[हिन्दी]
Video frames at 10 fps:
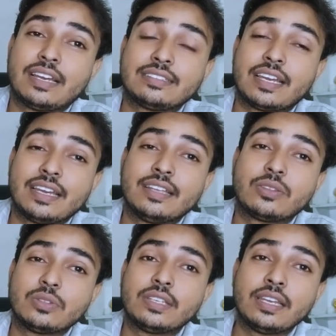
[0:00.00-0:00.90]
दिया जाए
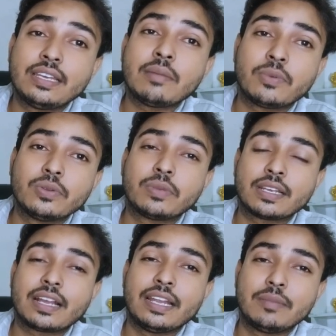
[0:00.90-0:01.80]
तो यही है पवन
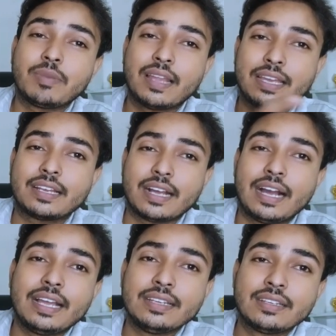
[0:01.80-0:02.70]
भैया गाने पे लाइक
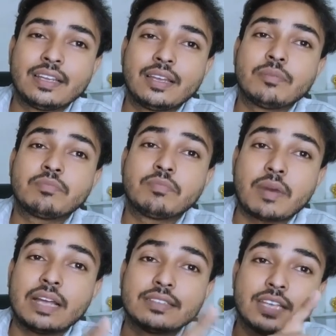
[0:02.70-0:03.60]
आए
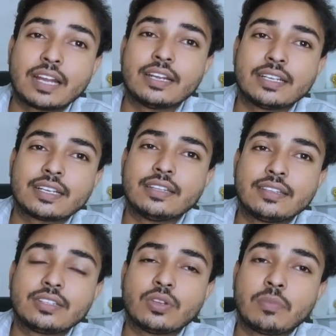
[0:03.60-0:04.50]
पाँच छः घंटे के
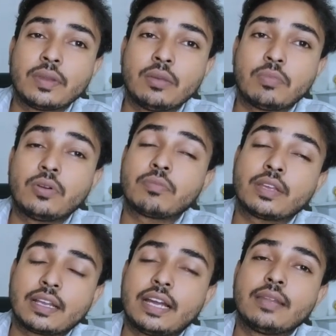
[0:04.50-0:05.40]
अंदर जो है पहले पवन
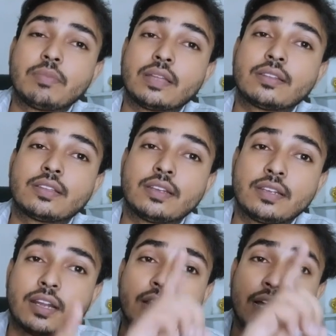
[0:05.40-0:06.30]
भैया गाने पे आते थे
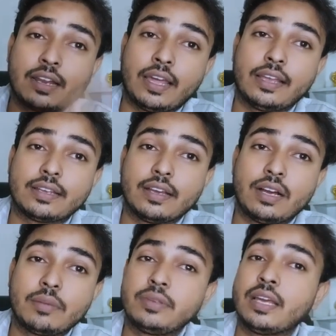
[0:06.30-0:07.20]
डेढ़ लाख लाइक
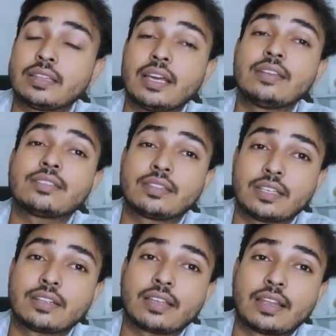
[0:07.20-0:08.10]
अभी आता है
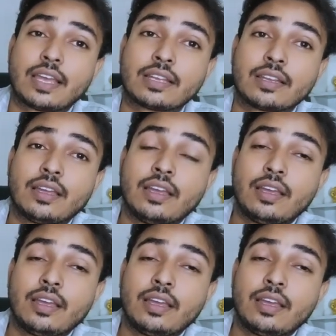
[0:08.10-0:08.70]
सत्तर हज़ार लाइक